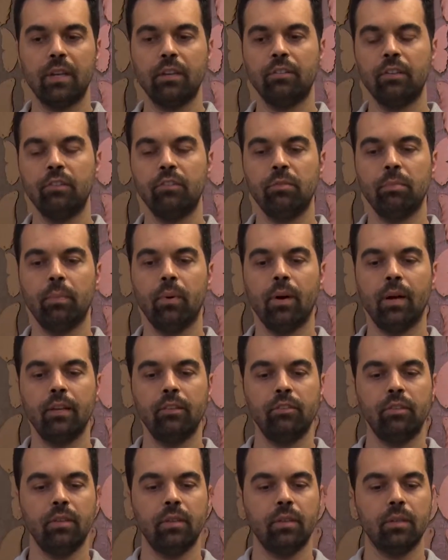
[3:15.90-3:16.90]
que a gente
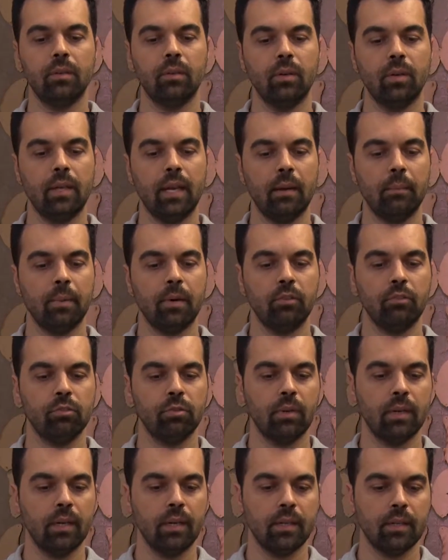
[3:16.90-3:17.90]
pode olhar para a
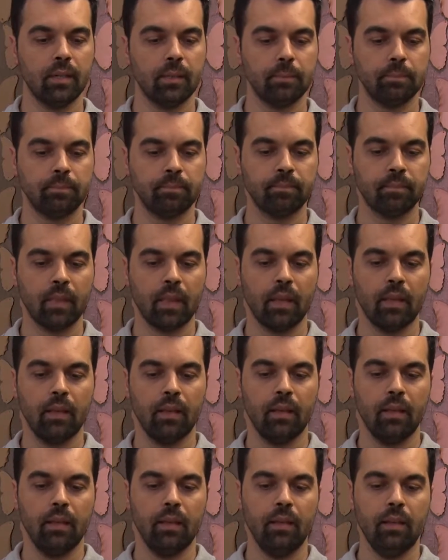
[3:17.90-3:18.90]
Joana
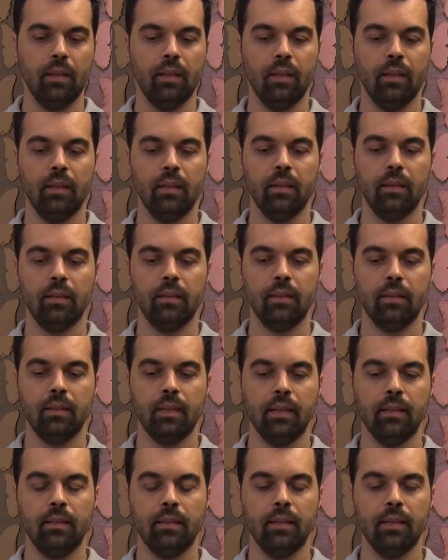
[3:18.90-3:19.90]
hum. e
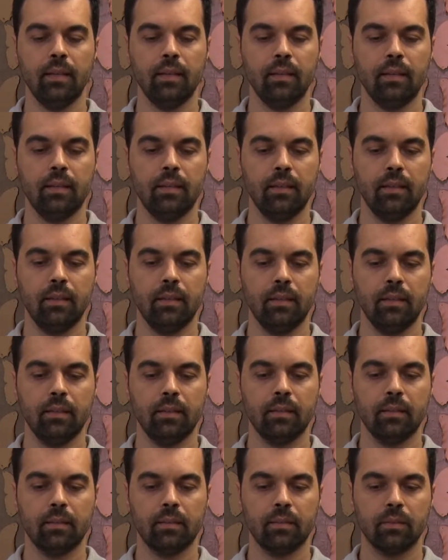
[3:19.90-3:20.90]
entender que,
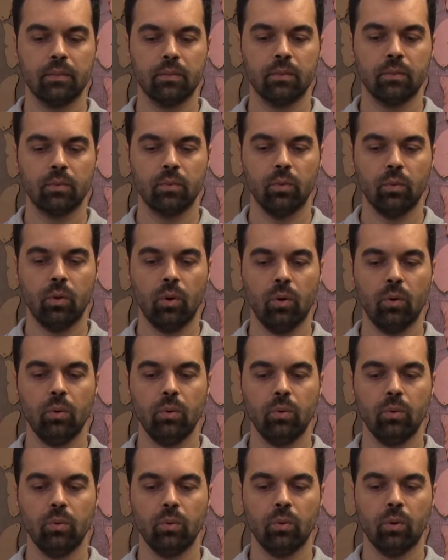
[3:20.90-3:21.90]

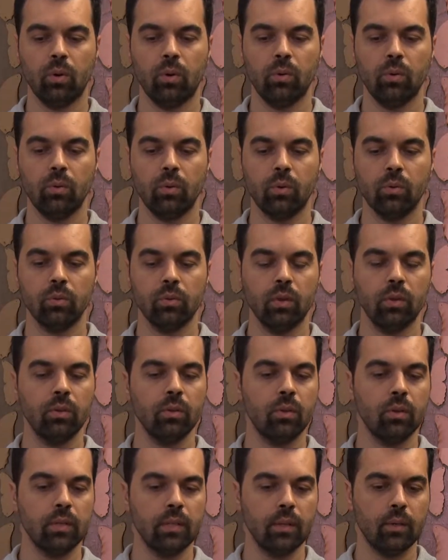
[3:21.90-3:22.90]
com, com, com todo o
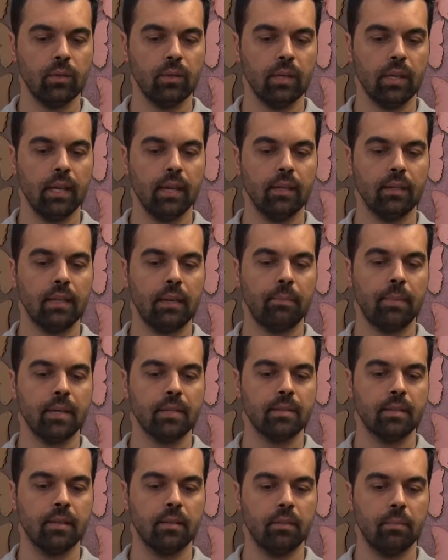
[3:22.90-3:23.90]
conteúdo que ela está
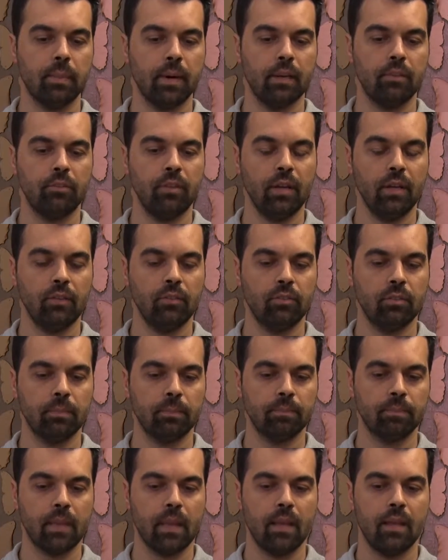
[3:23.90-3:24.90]
passando para a gente,
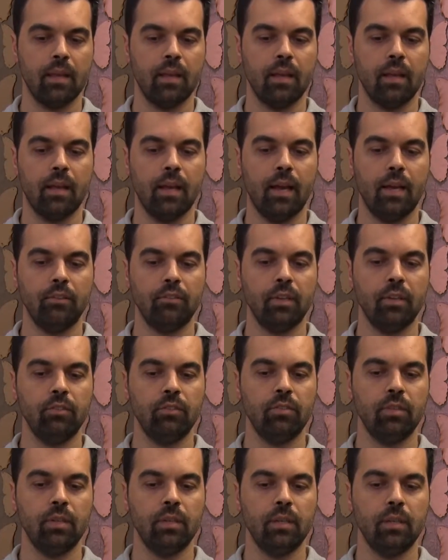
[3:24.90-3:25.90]
a
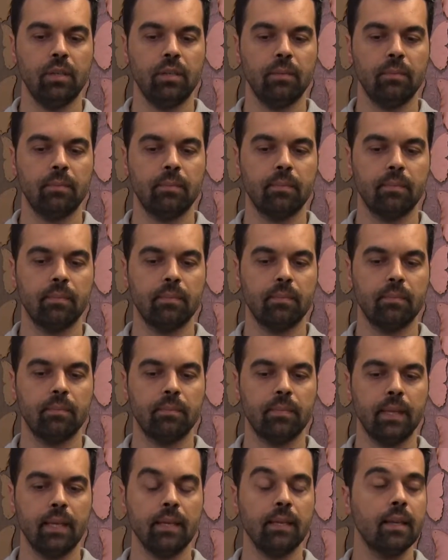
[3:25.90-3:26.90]
gente
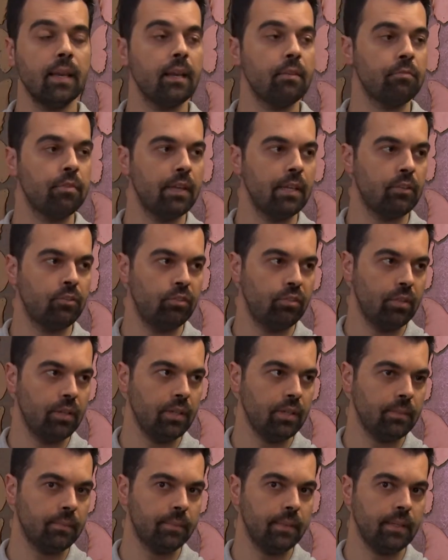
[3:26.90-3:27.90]
tem que
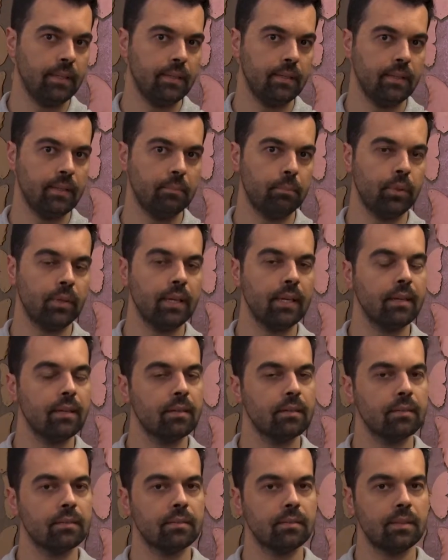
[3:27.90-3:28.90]
refletir porque
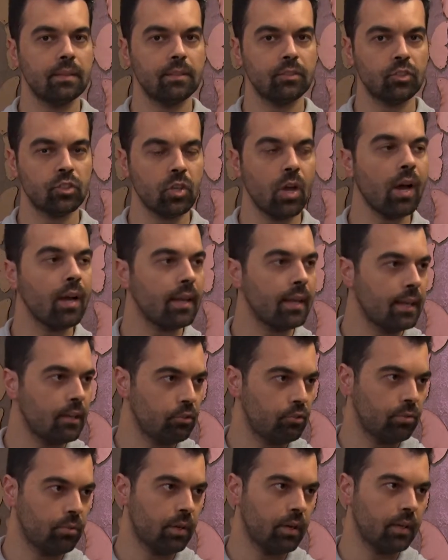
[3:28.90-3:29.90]
só ler
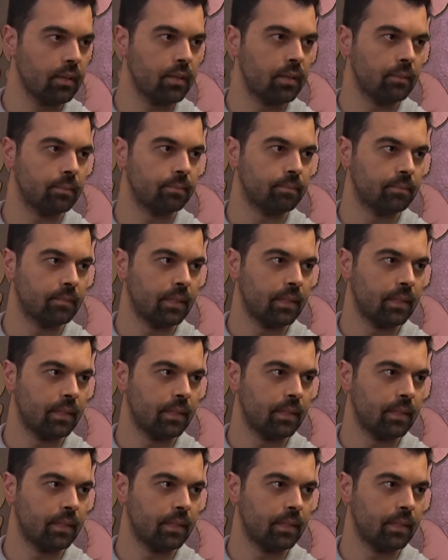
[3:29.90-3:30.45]
Joana